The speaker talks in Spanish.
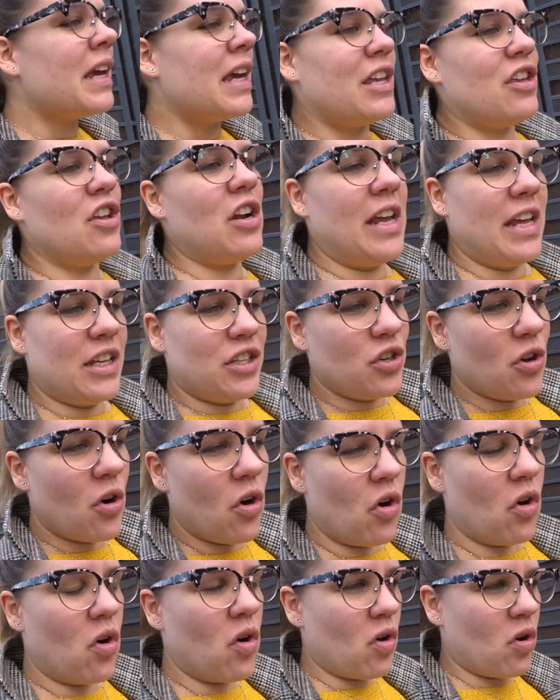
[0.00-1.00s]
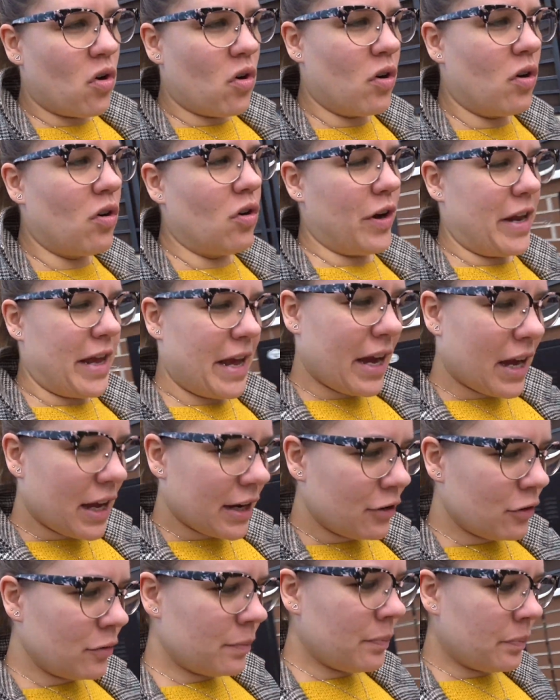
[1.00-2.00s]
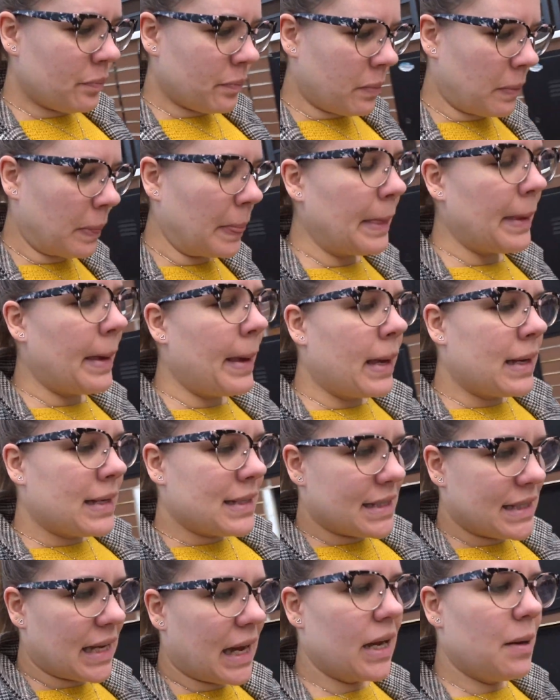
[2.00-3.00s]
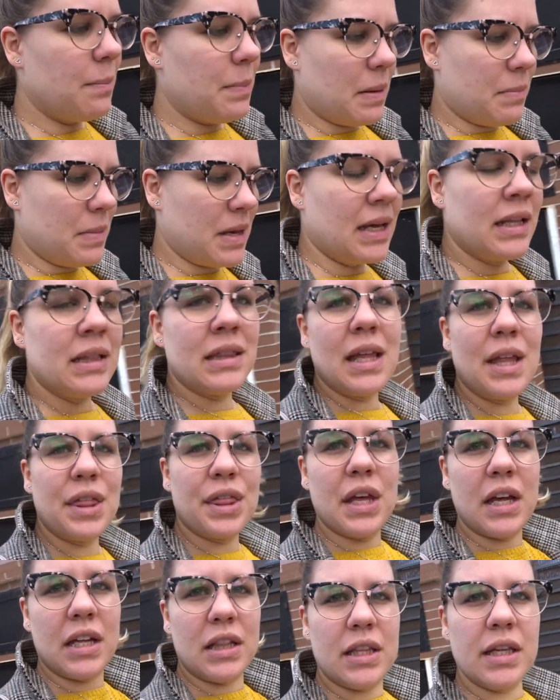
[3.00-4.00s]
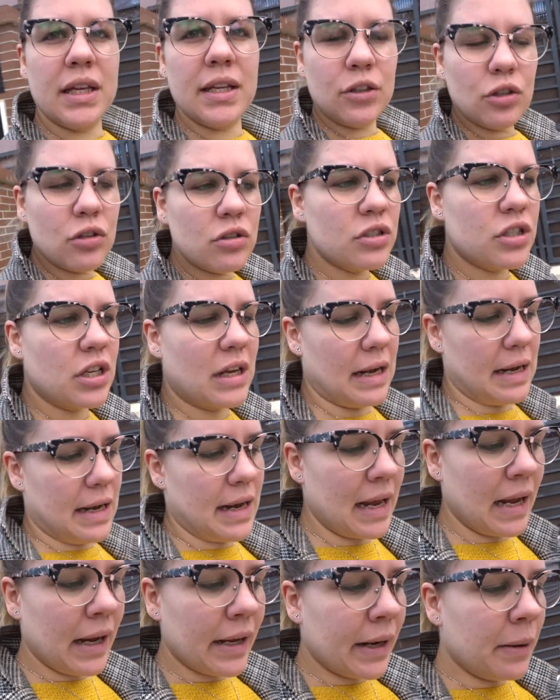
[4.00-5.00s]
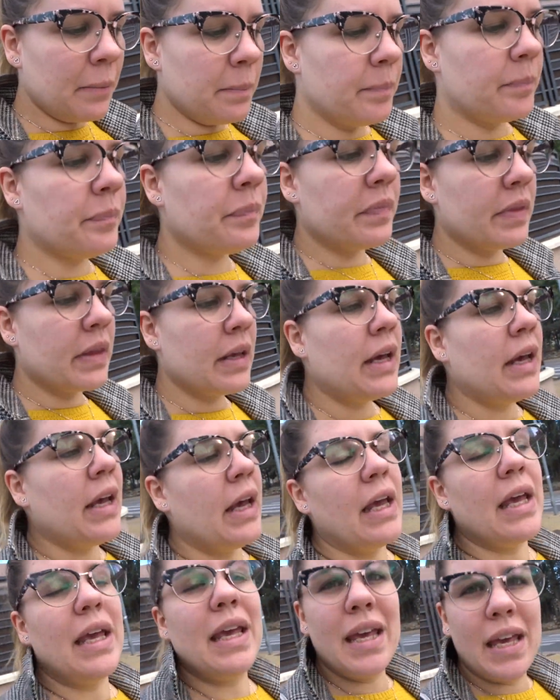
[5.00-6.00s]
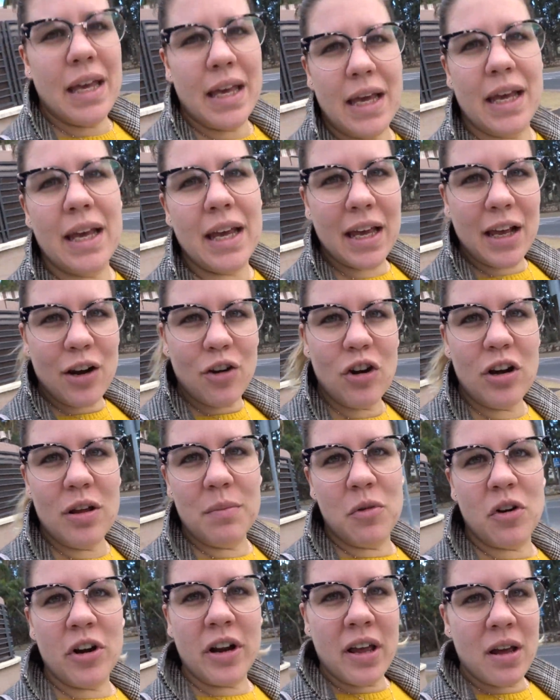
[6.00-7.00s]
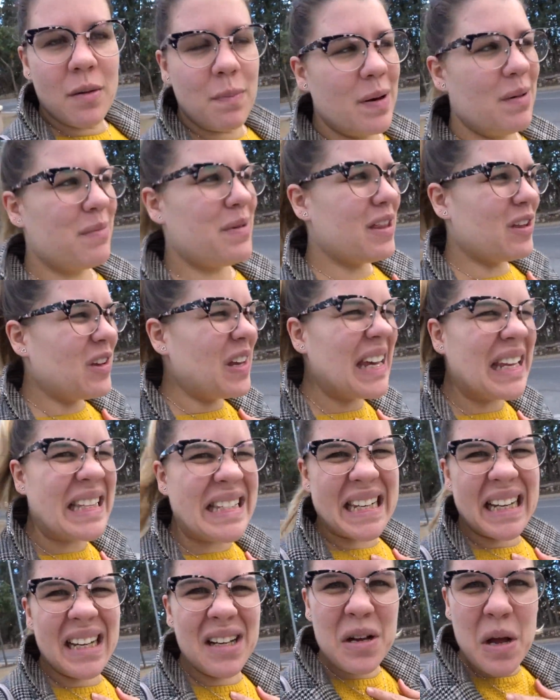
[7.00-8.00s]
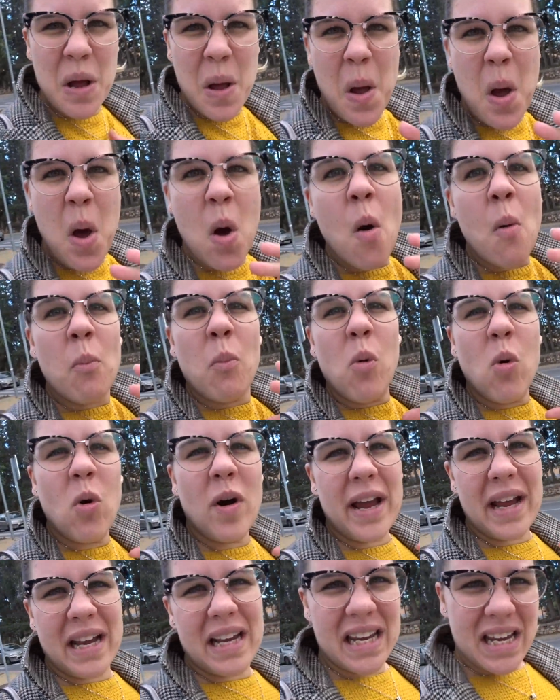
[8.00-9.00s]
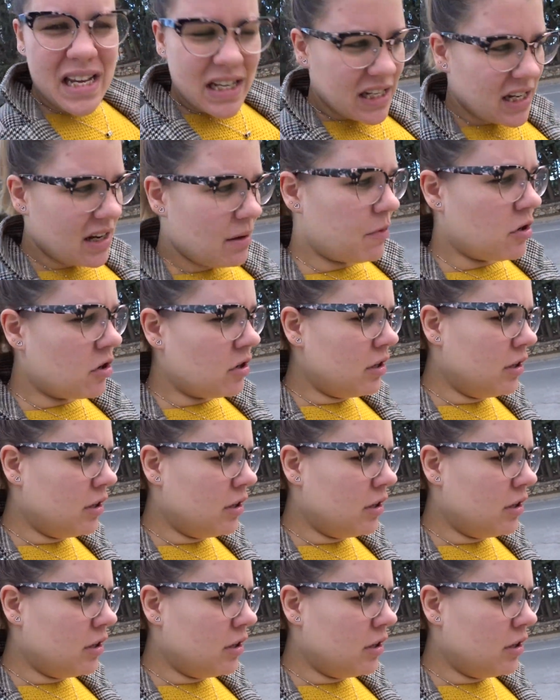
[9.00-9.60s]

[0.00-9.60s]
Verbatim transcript: Yo le hecho orégano, sal, pimienta, aceitito, sal negra y, y los limones exprimidos. Y está buenísimo.